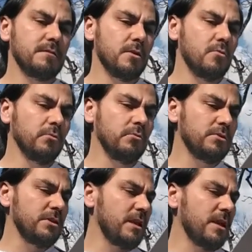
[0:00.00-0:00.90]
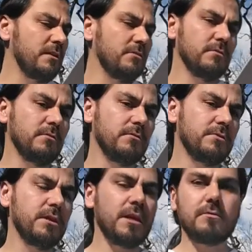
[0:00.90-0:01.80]
Segundo o direito, o
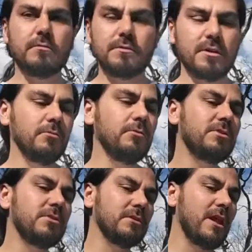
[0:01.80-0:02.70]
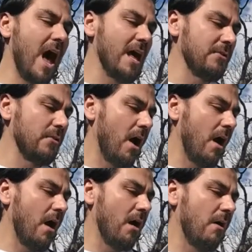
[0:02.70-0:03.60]
direito, segundo o dicionário
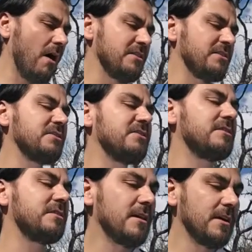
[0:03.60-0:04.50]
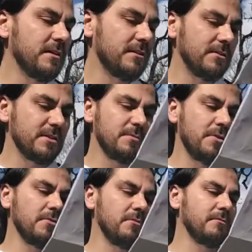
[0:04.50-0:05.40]
Hauses
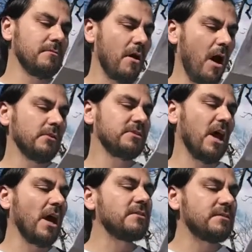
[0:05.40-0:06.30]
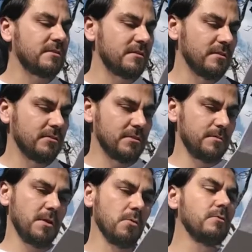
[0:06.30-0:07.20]
2001, Hauses
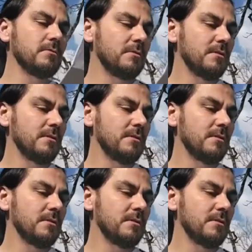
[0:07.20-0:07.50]
2001,